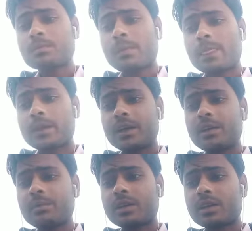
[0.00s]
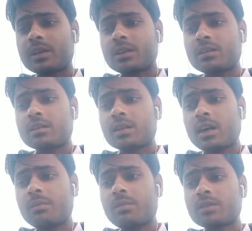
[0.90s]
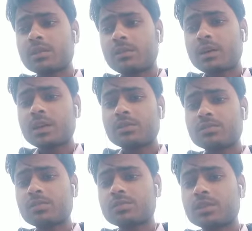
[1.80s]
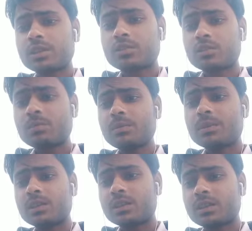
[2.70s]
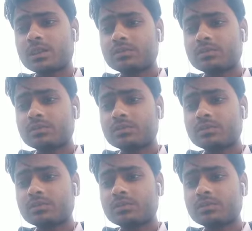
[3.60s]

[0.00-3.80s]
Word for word: यह मिट्टी कम वर्षा वाले शुष्क क्षेत्रों में मिलती है